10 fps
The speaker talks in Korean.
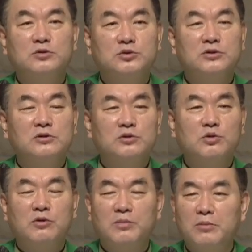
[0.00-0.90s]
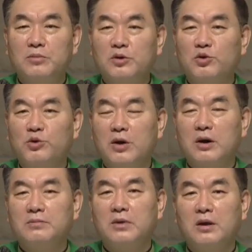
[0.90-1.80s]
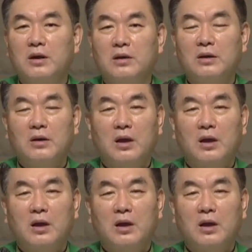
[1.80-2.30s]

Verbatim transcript: 소식을 듣고 몇몇 교회와 함께